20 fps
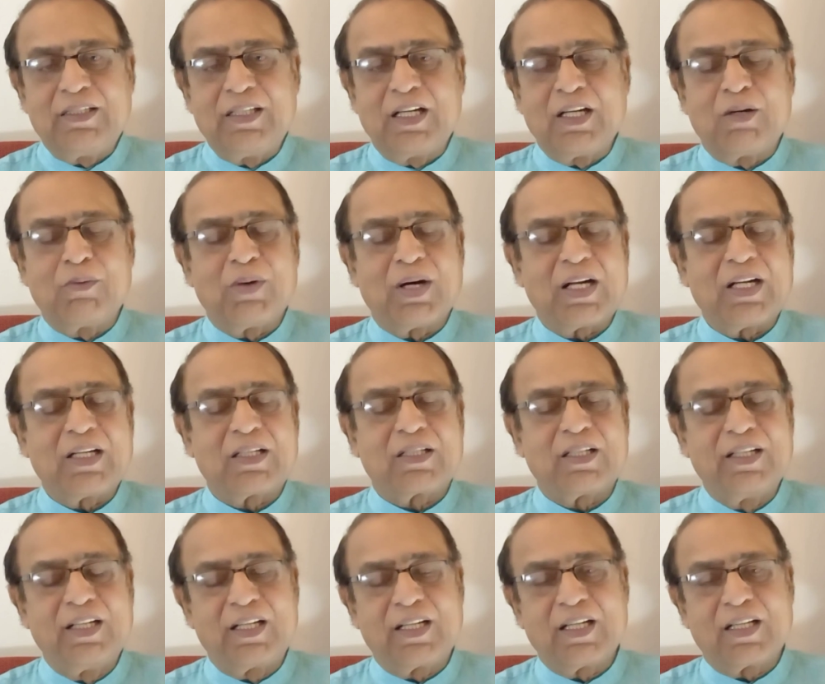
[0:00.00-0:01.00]
ये हमारे
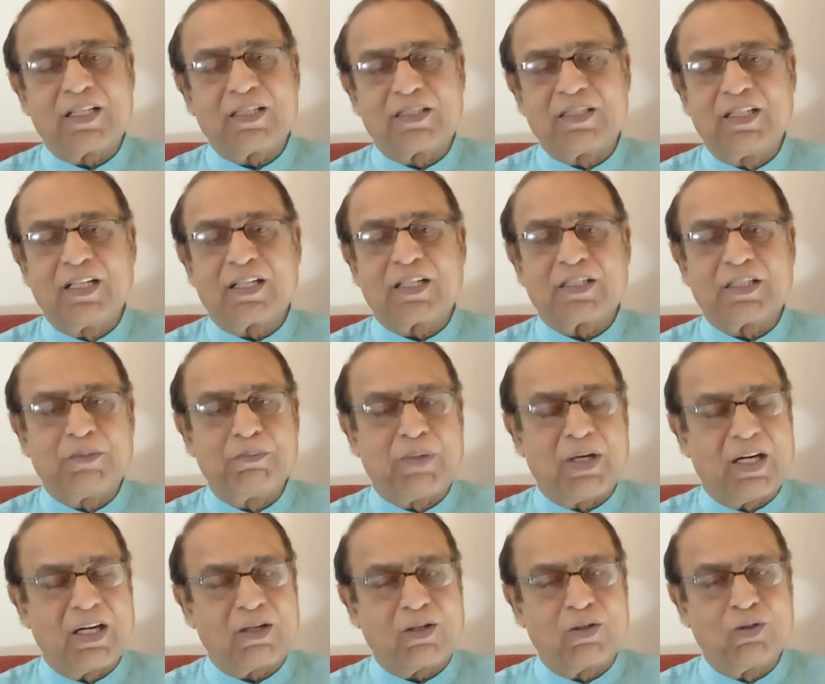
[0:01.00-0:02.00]
शरीर के किसी न किसी
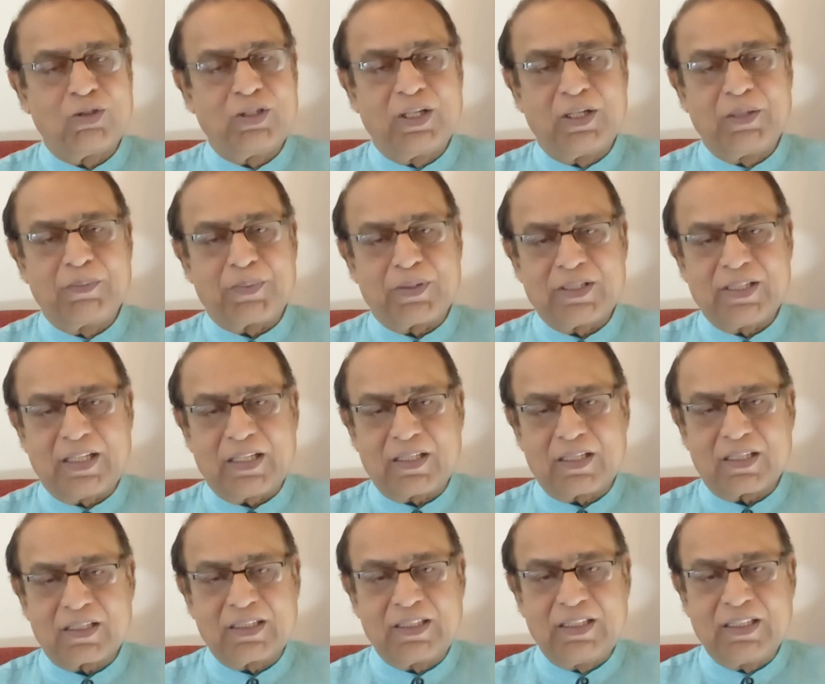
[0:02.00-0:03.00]
भाग को ये रिप्रेजेंट
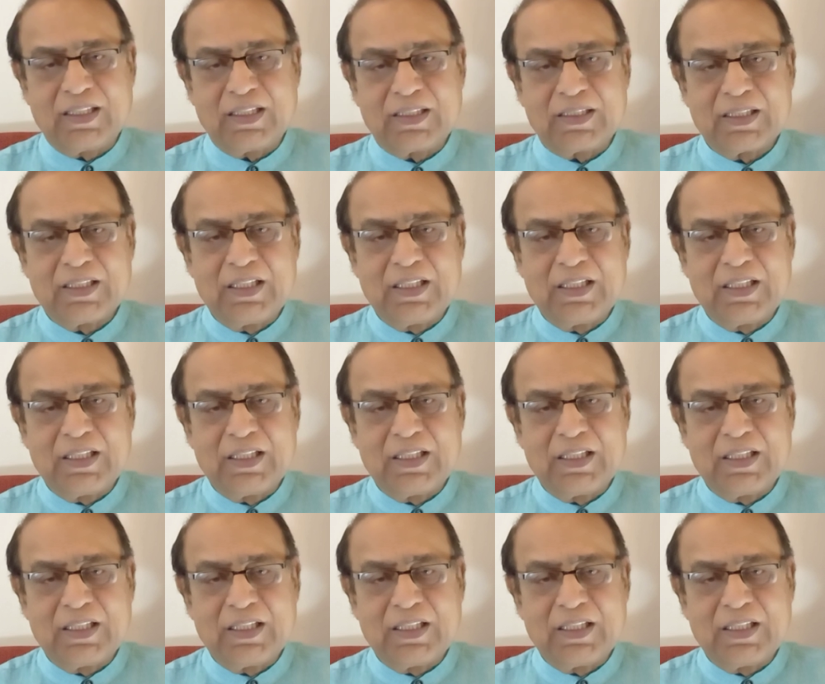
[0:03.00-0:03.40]
करती हैं